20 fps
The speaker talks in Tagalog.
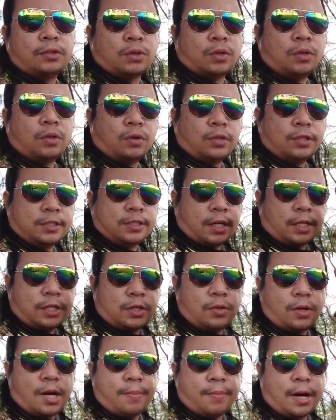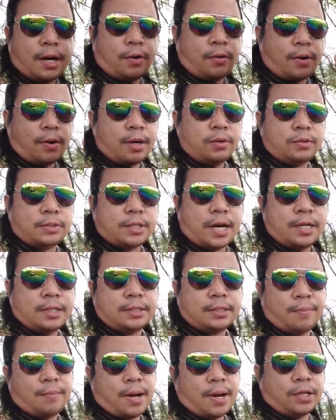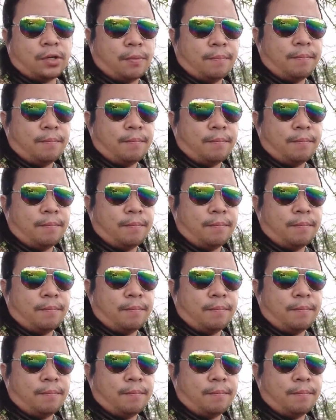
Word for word: So, stay tuned lang mga kauragon. Sana samahan